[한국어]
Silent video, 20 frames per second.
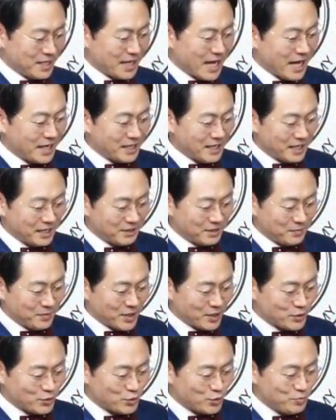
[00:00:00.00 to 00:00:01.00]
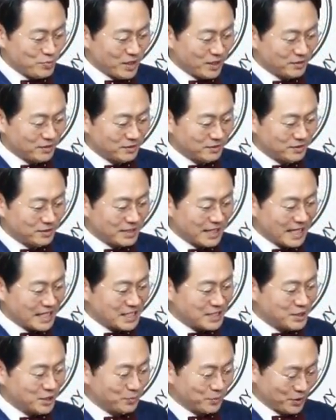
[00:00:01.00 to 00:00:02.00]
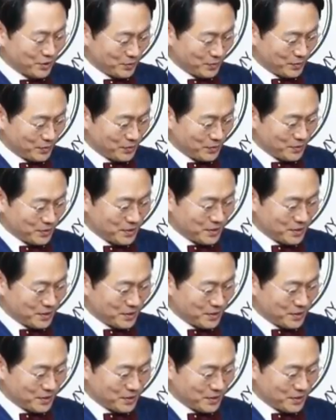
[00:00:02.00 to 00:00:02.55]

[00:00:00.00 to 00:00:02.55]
강의를 하게 되면 준비한 것들을 다 잊어버리고